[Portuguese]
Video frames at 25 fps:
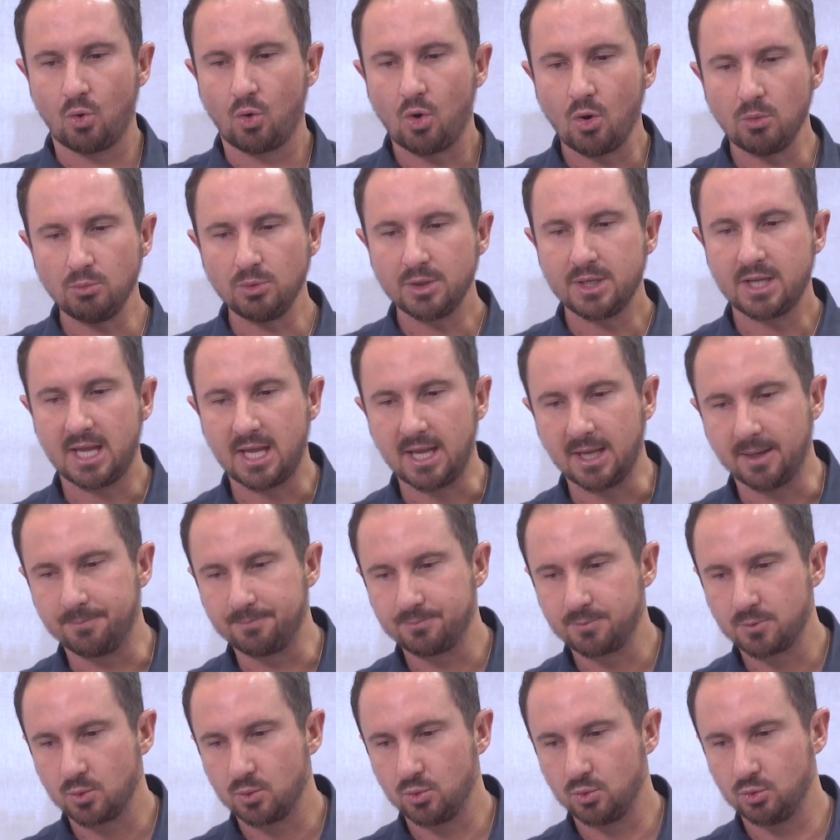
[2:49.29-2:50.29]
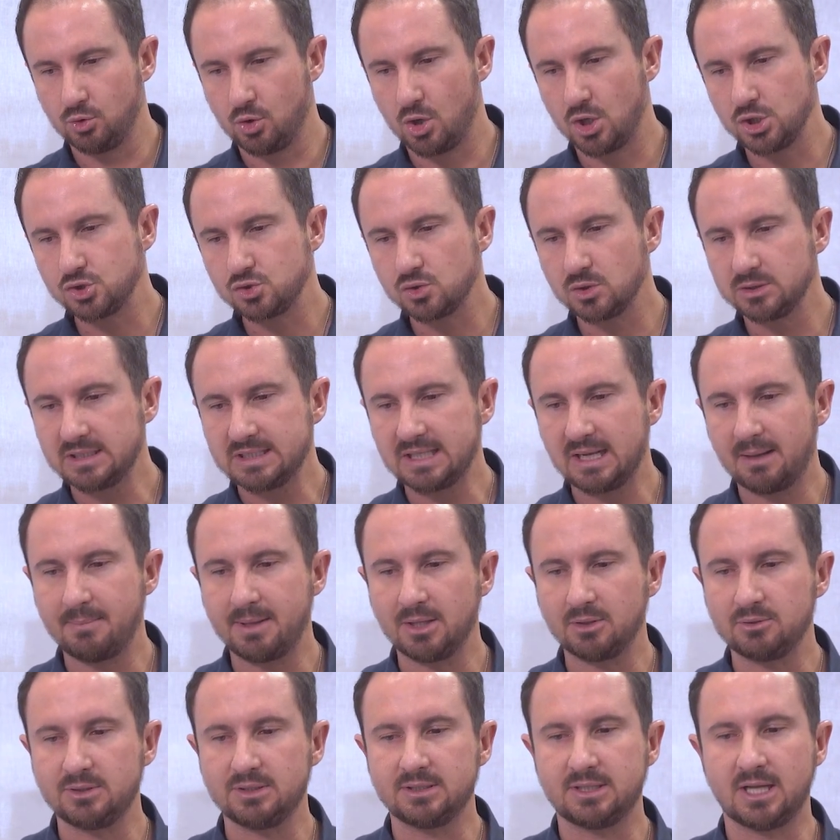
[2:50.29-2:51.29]
como que o nosso
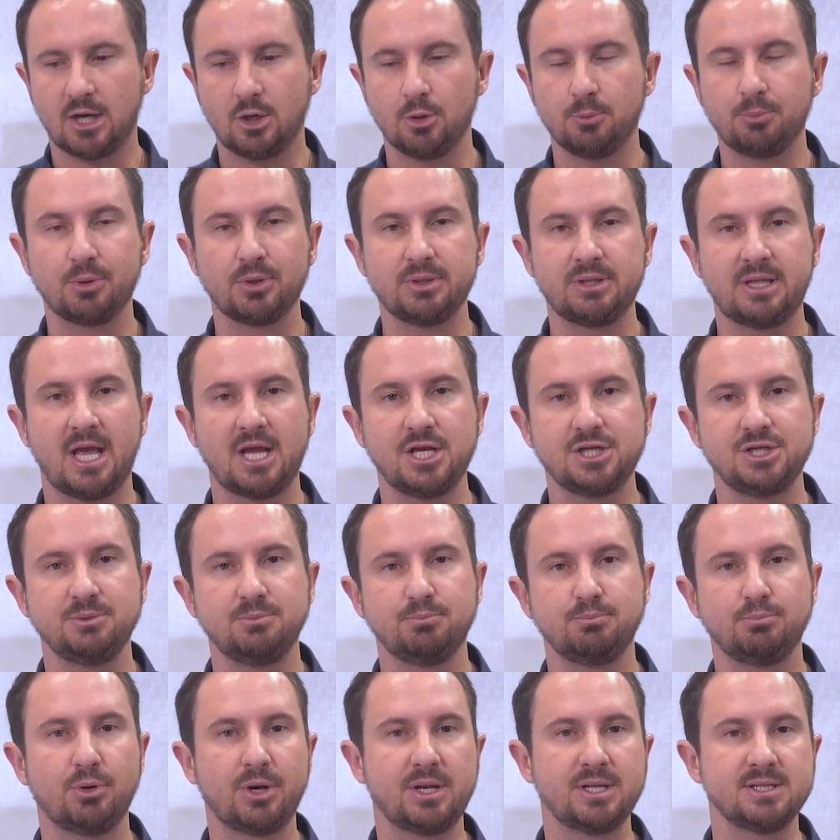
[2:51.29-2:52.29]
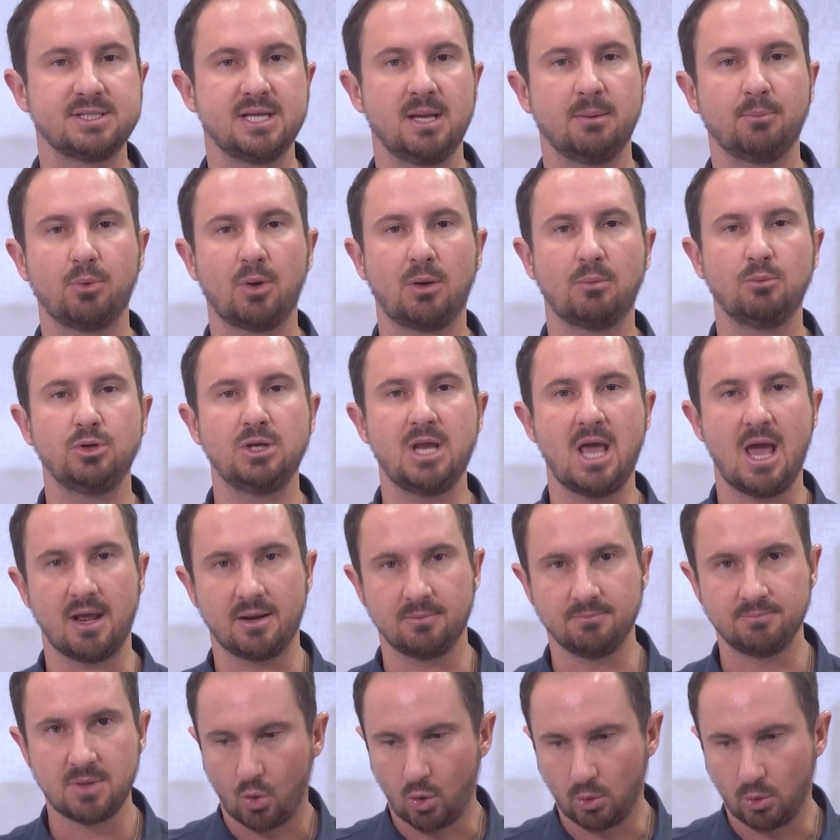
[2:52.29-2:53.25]
ordenamento interno protege, por exemplo, a mulher.